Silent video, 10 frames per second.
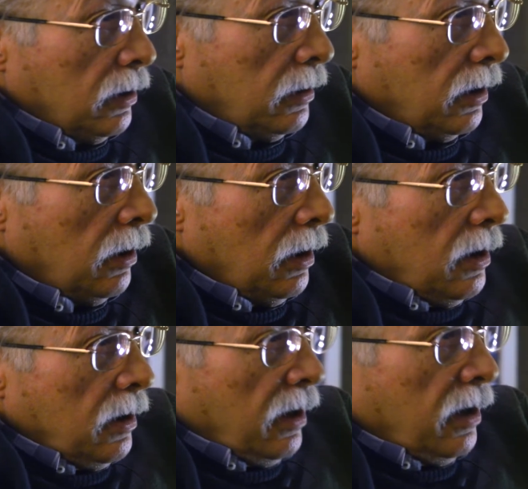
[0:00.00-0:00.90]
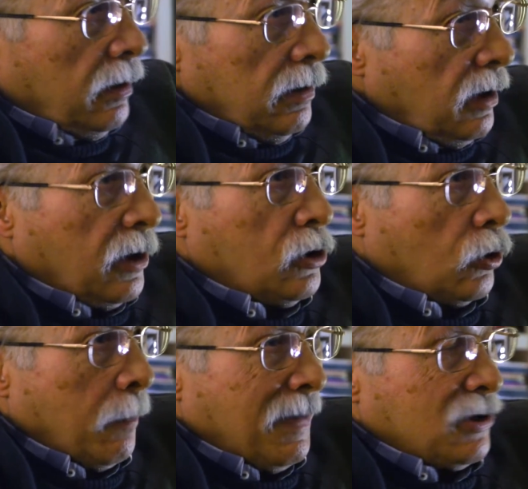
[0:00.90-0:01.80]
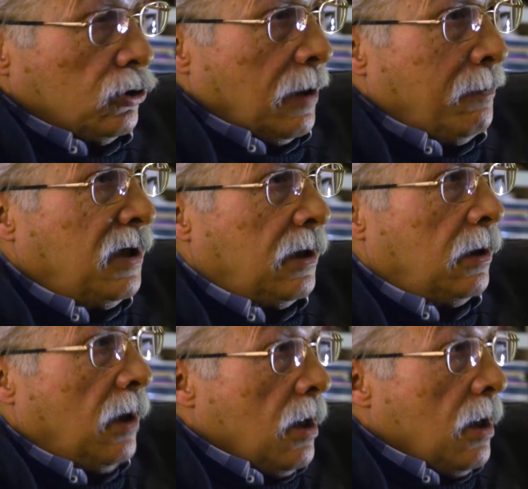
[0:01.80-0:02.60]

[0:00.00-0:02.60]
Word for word: Es decir, eh, que es lo que pasó también